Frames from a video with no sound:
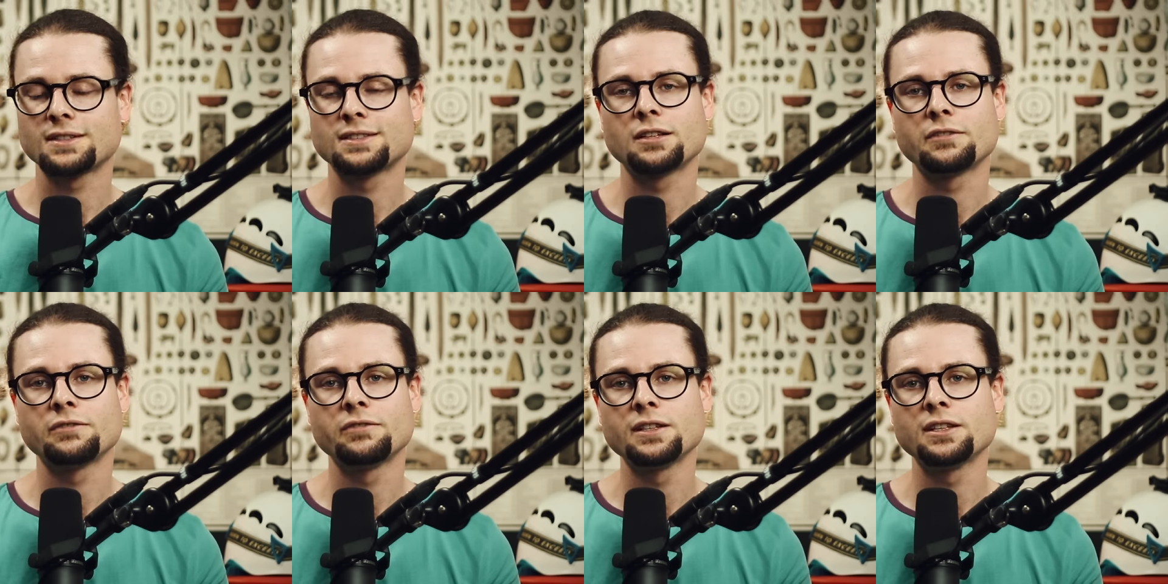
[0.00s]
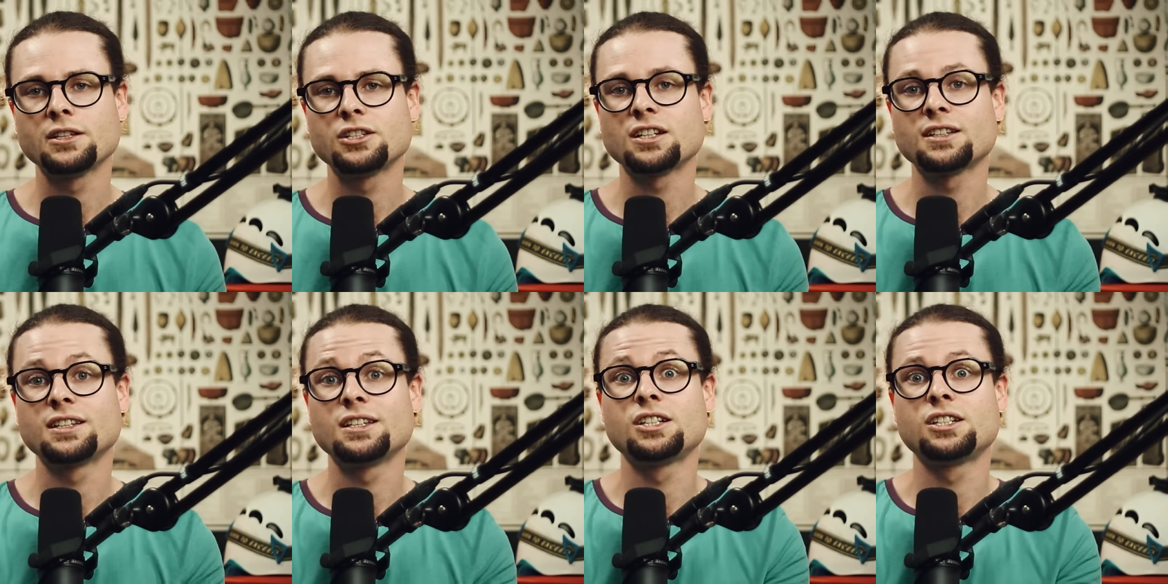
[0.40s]
ça fait
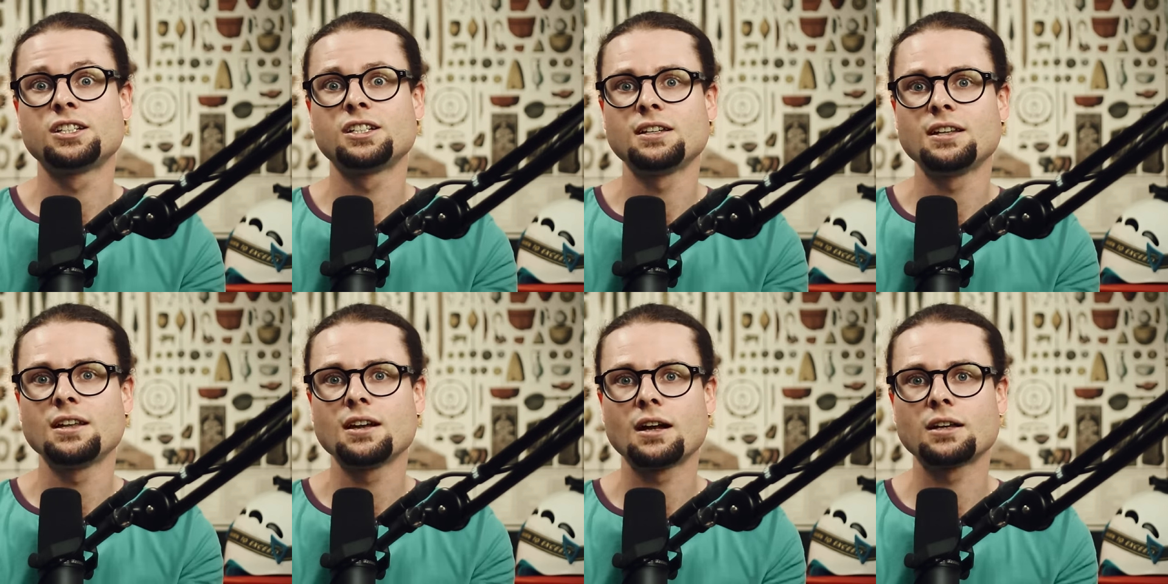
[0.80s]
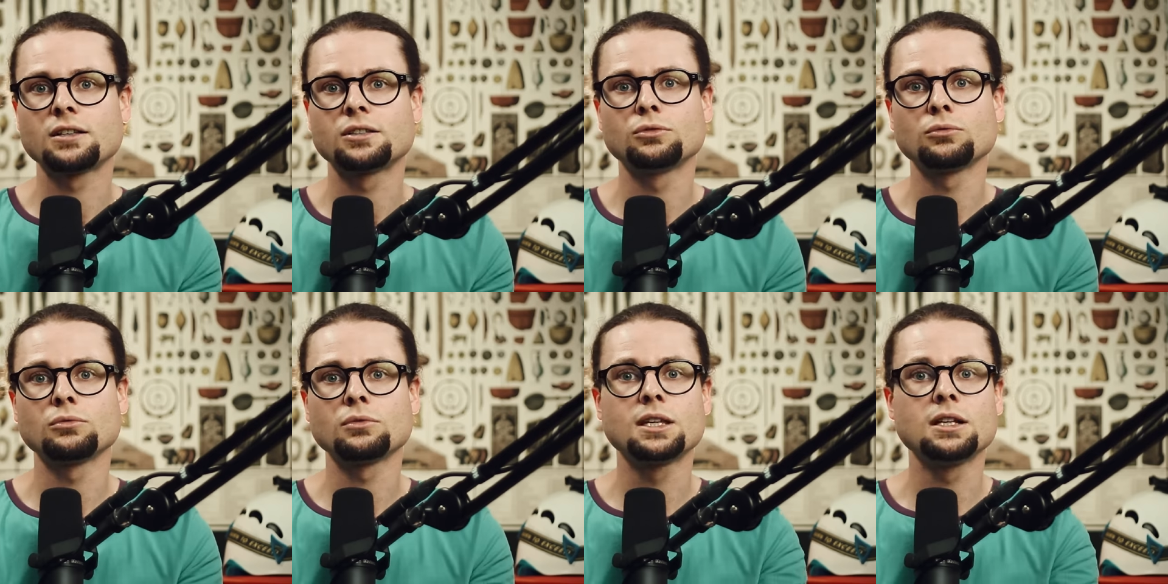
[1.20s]
déjà des
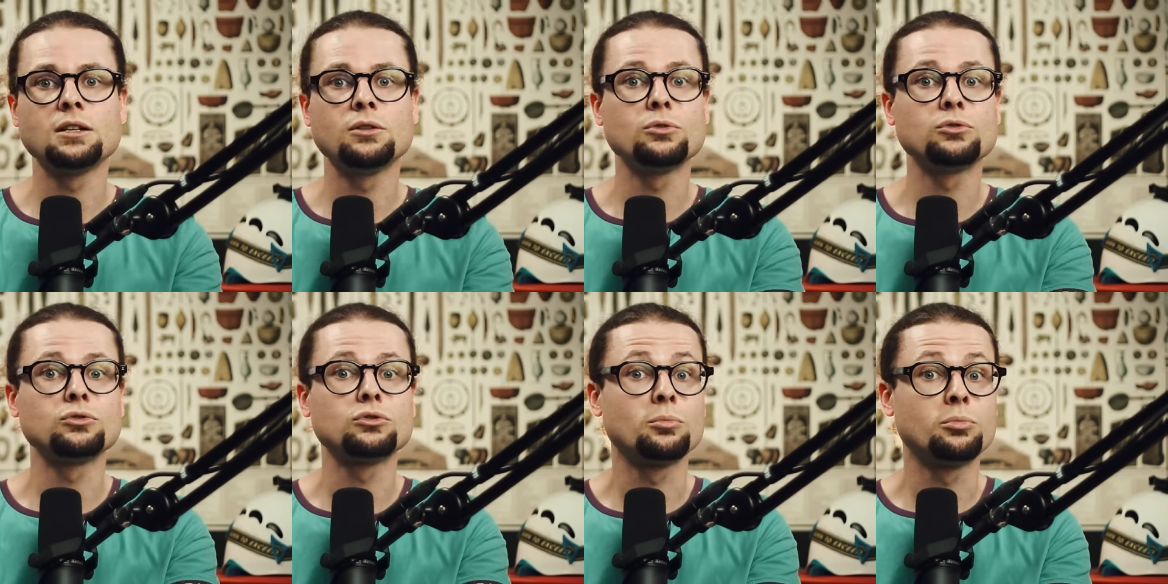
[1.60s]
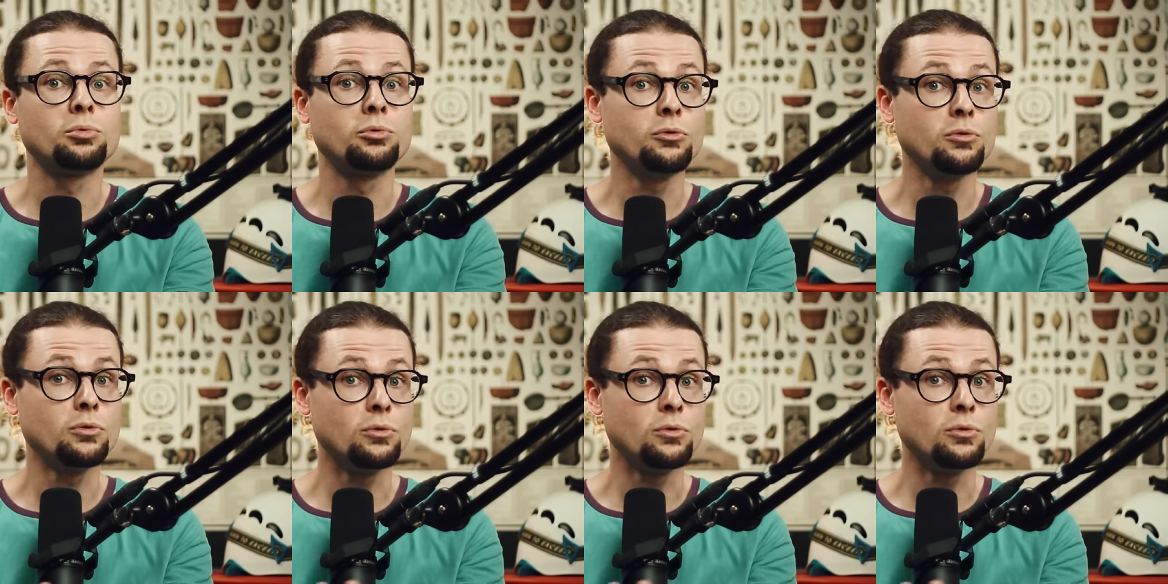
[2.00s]
générations qu'ils ne sont plus